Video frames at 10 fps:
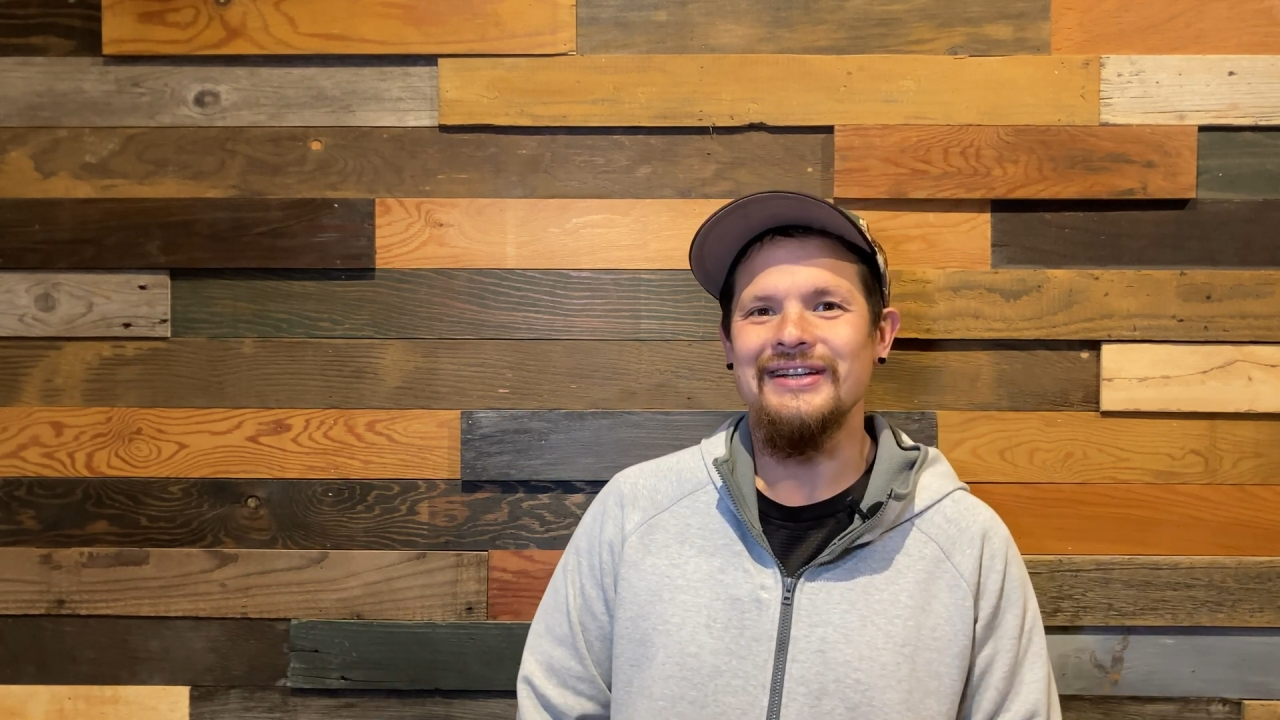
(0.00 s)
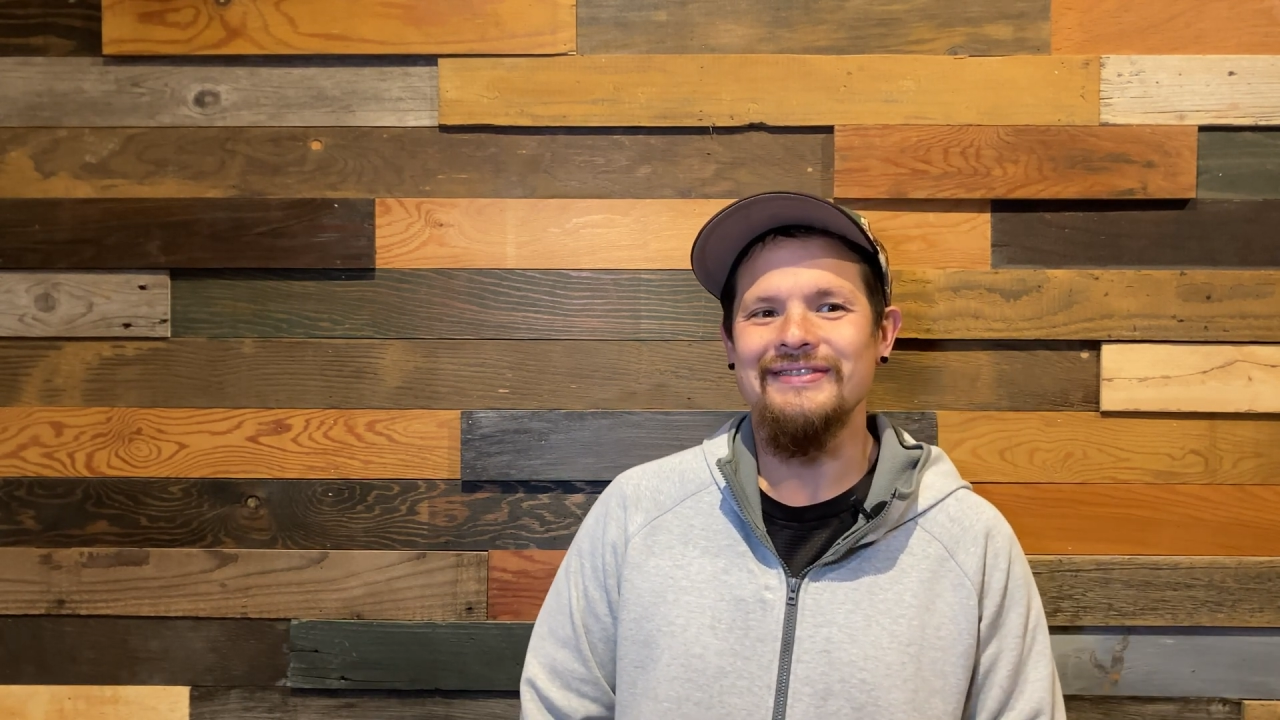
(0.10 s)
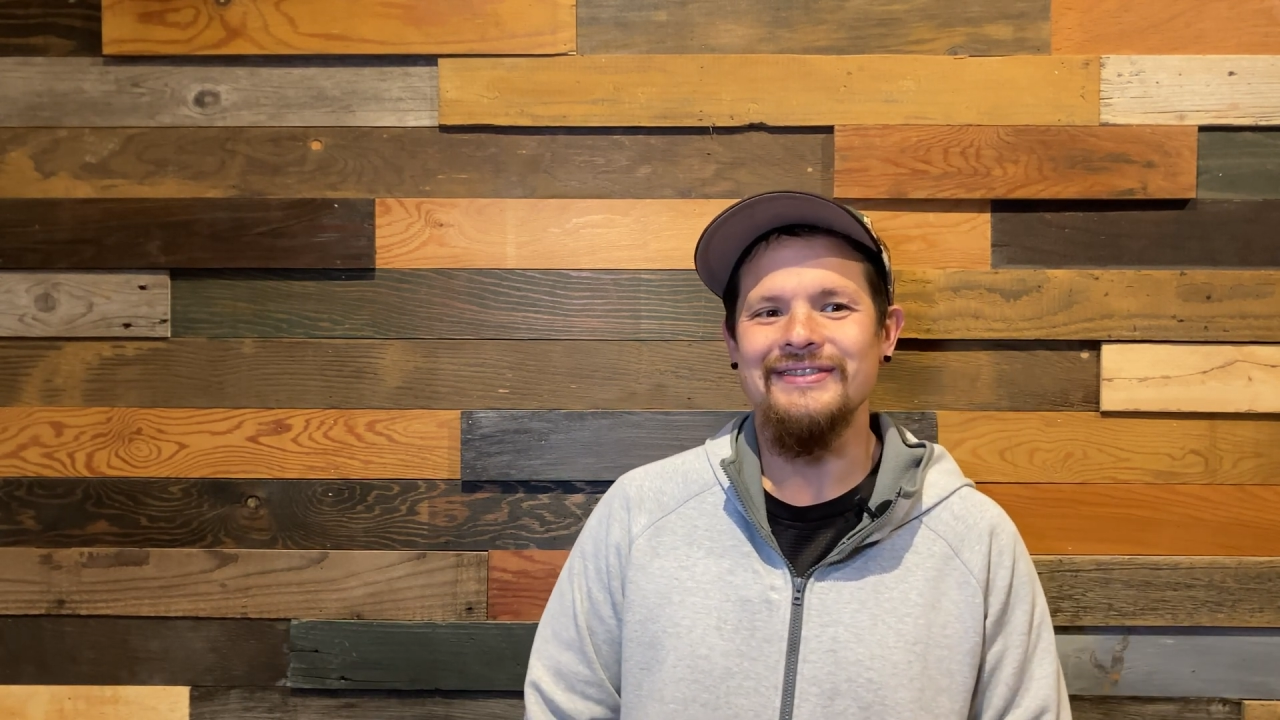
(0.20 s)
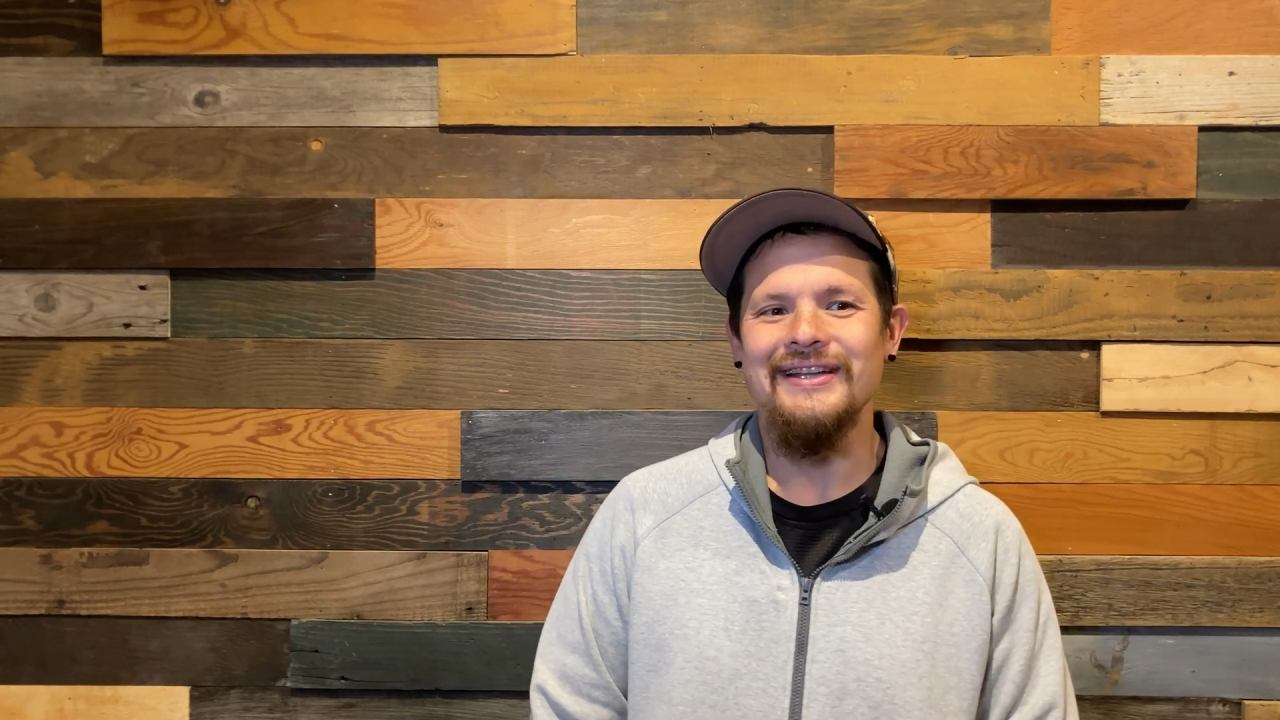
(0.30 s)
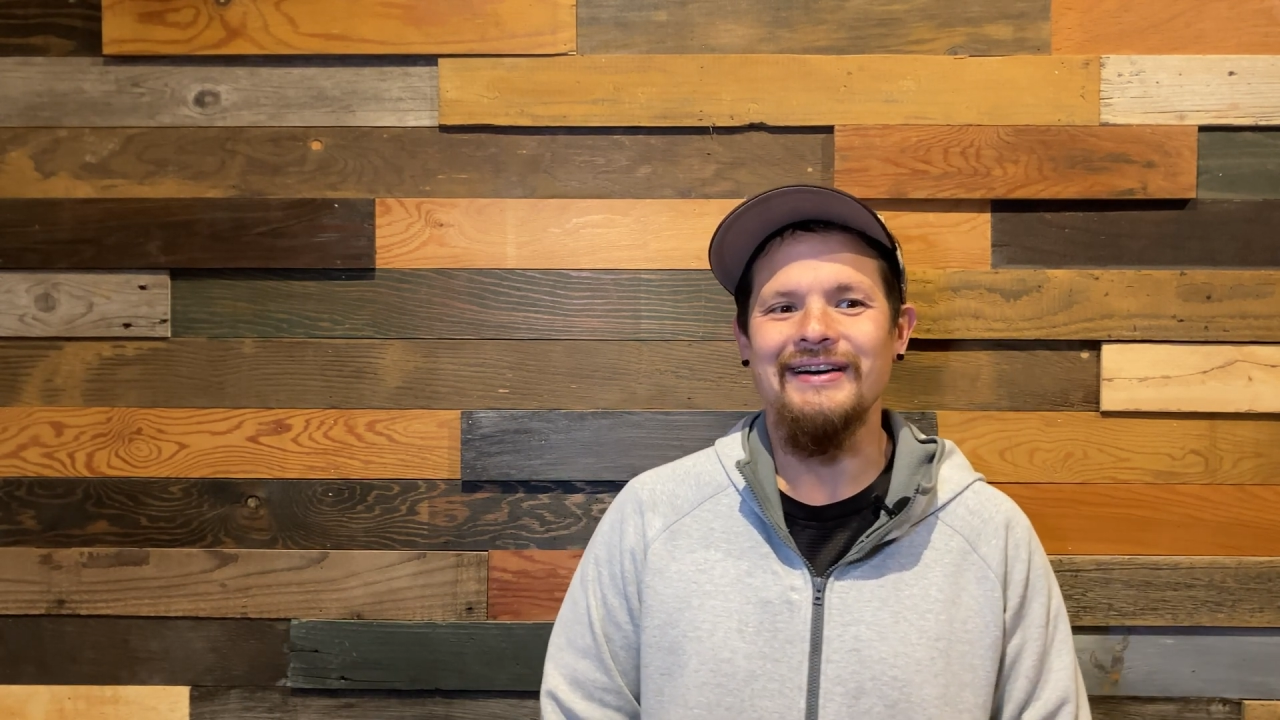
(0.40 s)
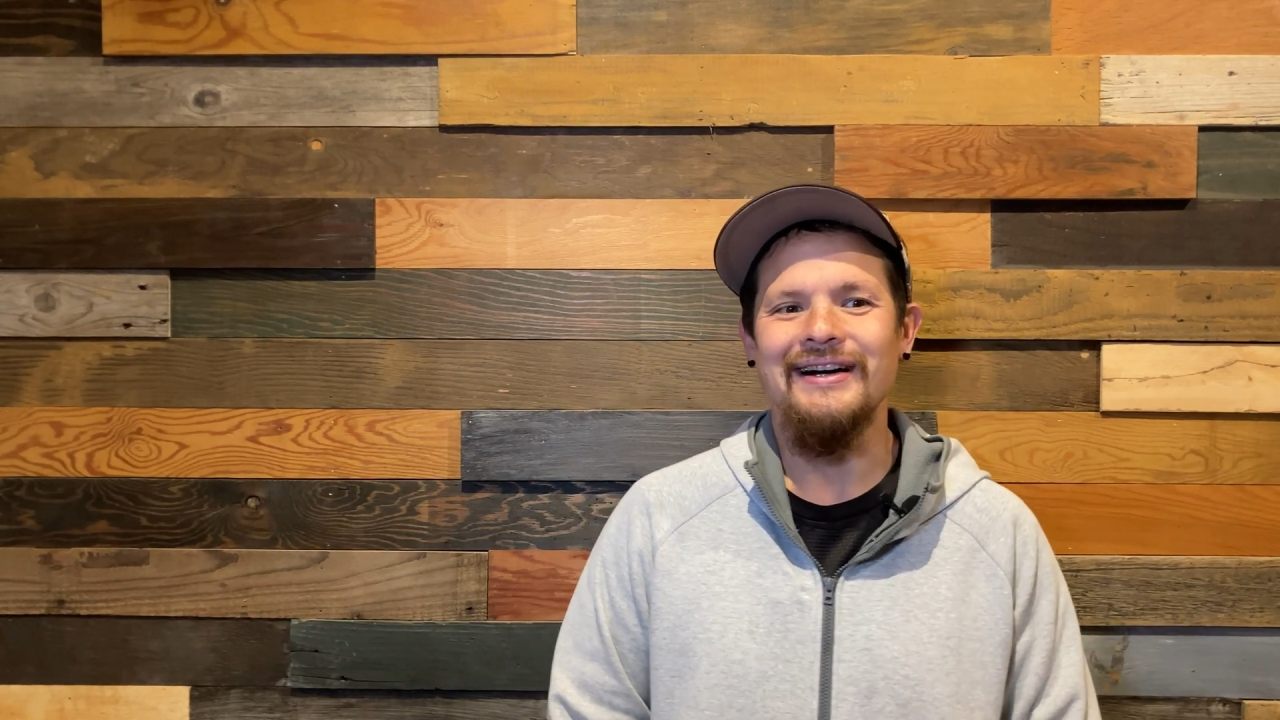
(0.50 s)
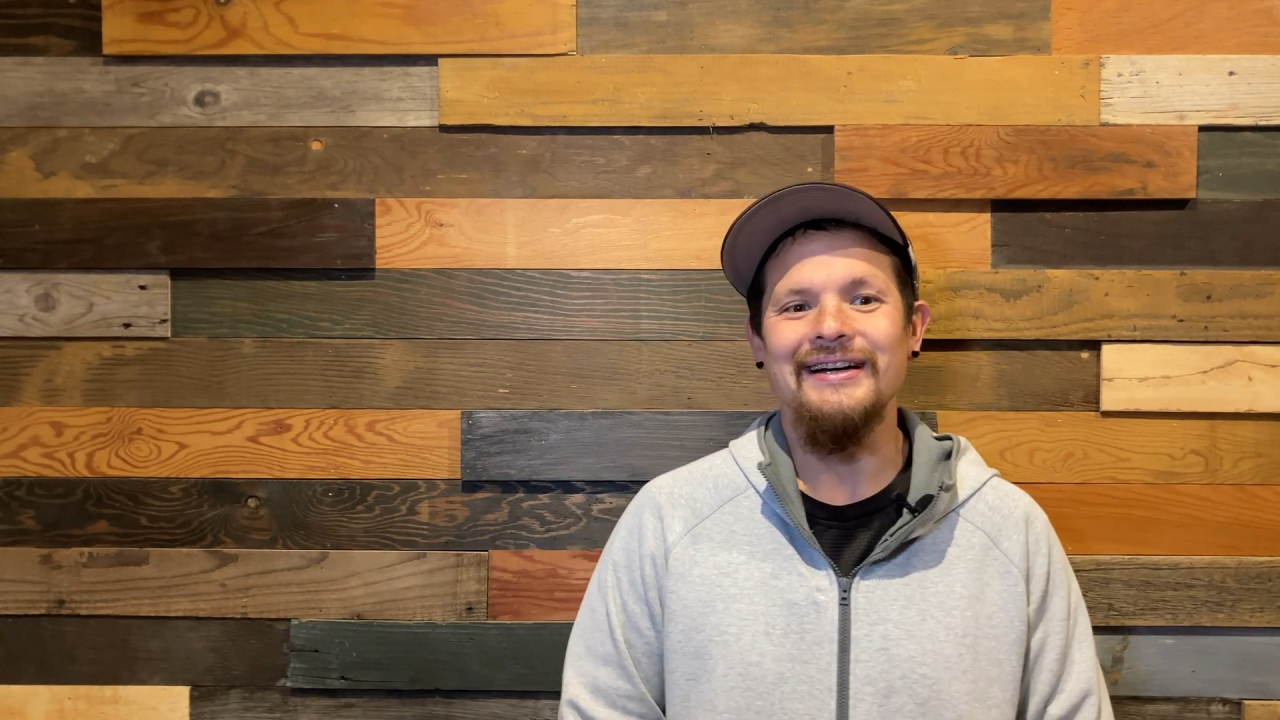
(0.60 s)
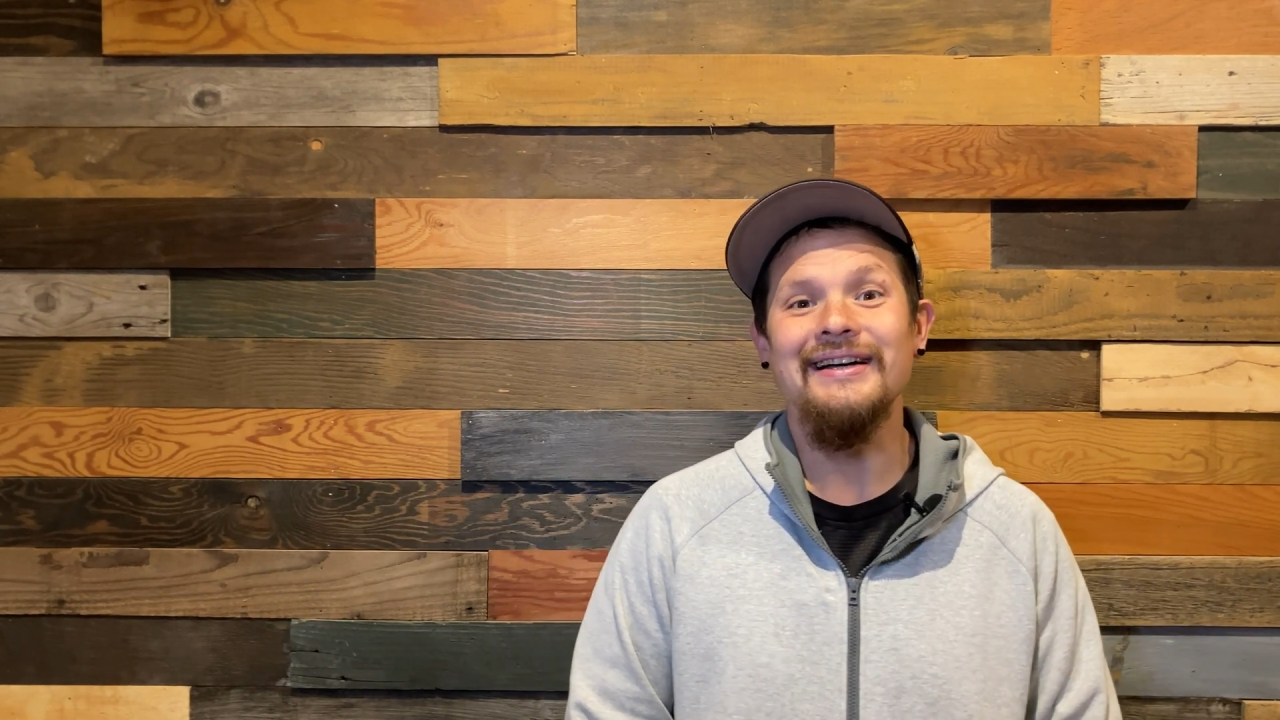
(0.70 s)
ライフでは、